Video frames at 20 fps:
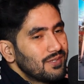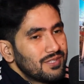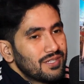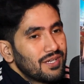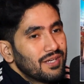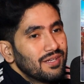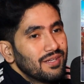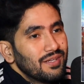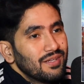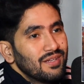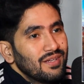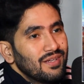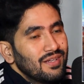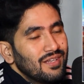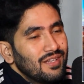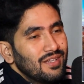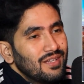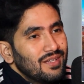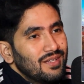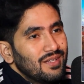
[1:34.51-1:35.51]
जाने
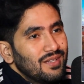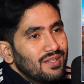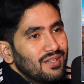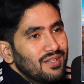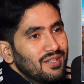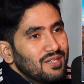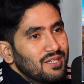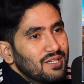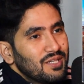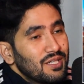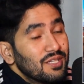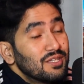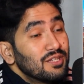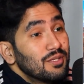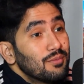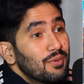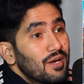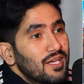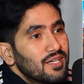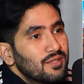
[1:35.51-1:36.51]

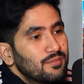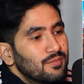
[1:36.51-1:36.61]
कितनी बार